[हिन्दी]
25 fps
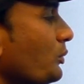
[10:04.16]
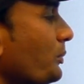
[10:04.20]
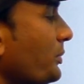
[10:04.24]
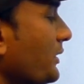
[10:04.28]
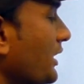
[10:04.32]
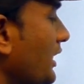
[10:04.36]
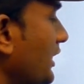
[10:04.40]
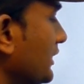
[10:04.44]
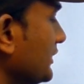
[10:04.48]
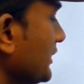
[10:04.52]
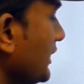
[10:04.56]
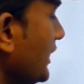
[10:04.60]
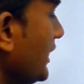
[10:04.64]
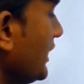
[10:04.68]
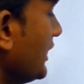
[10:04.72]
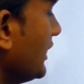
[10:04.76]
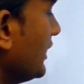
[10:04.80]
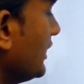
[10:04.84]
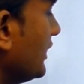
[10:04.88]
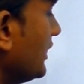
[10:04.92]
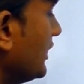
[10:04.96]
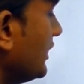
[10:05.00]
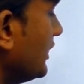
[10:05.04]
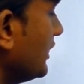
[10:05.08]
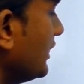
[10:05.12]
उपरांत
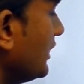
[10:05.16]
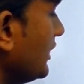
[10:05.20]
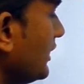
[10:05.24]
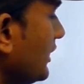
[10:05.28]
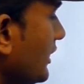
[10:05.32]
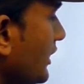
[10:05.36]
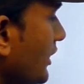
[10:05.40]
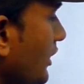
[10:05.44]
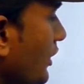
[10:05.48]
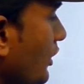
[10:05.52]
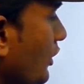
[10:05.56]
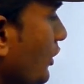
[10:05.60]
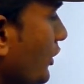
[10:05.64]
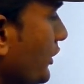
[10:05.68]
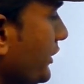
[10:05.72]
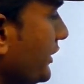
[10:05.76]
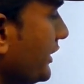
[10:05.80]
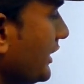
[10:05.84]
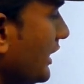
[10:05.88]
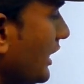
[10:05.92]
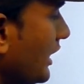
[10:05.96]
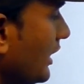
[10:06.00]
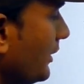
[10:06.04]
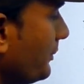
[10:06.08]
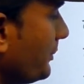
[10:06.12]
अ और
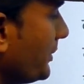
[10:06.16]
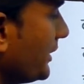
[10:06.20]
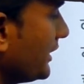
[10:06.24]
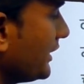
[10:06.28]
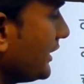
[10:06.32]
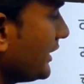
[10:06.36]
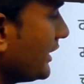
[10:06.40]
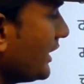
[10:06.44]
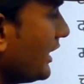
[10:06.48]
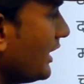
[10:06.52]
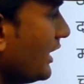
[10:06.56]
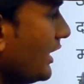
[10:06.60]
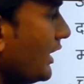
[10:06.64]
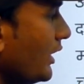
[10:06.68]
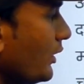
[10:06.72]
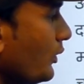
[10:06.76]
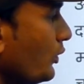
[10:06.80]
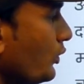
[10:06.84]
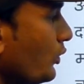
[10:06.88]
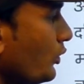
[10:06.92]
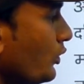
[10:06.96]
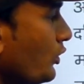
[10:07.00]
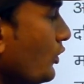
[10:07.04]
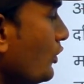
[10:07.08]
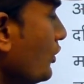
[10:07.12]
यहाँ पर क्या है
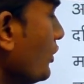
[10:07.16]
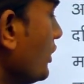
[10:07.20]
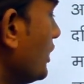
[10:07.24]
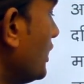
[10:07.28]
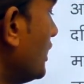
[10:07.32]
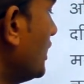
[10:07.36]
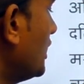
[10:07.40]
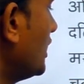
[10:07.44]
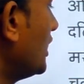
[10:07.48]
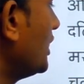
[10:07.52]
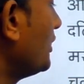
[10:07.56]
उ अ